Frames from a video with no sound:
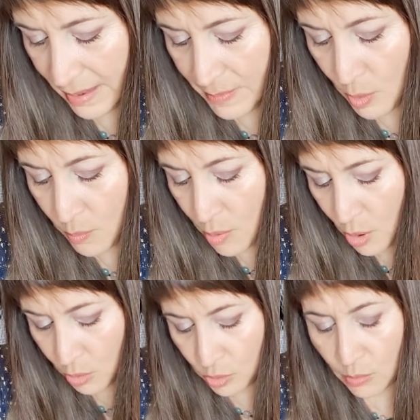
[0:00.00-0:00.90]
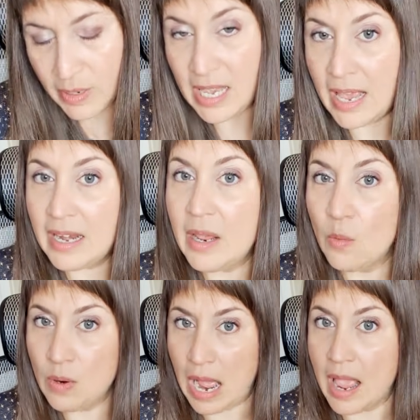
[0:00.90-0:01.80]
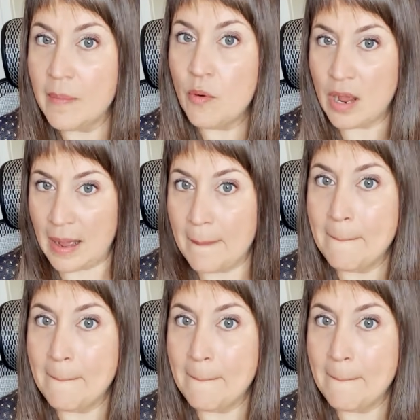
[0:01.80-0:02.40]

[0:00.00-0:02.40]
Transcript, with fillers: pero pronto viene una época